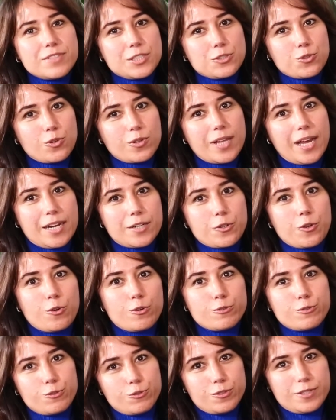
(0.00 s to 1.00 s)
videolar
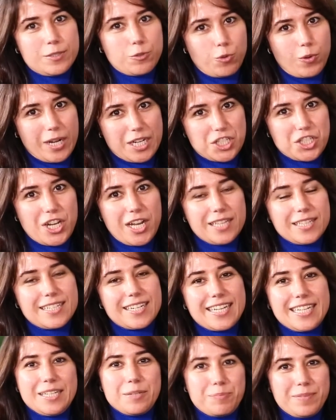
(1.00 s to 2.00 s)
gördüğünüzde o
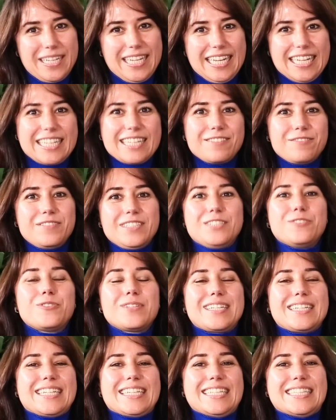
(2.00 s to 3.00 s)
aşağılara inip ilk
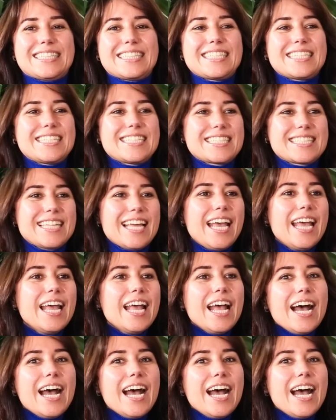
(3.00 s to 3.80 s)
videolara gittiğinizde